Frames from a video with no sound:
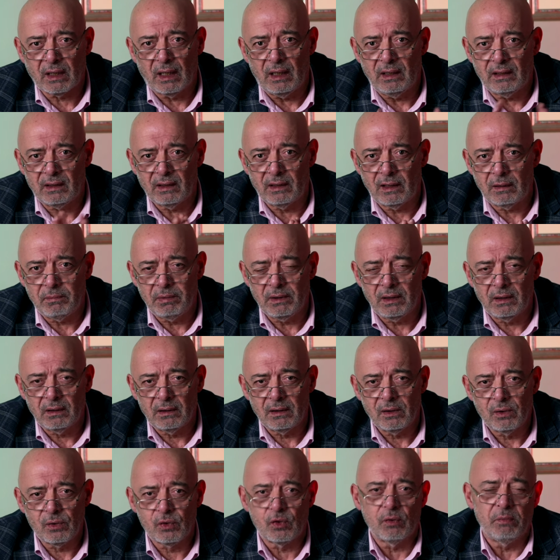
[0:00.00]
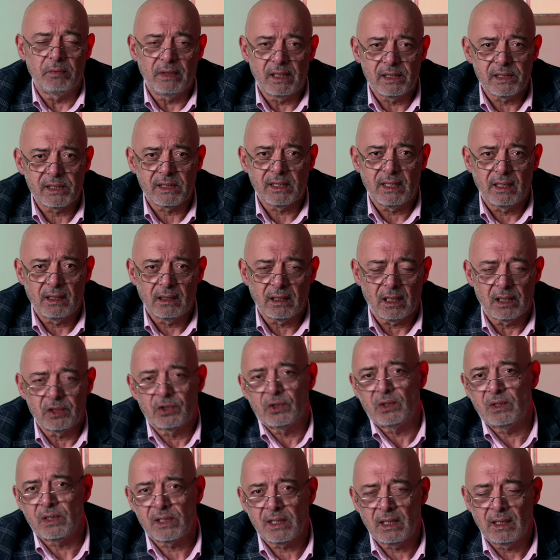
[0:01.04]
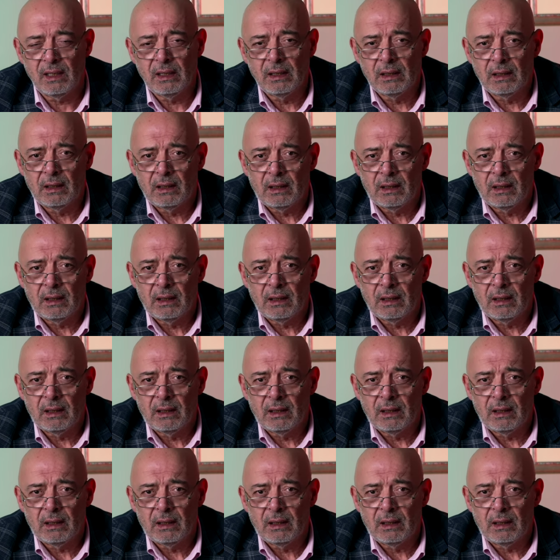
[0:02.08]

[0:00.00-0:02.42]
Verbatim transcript: kalitede bir zoom lensle karşınıza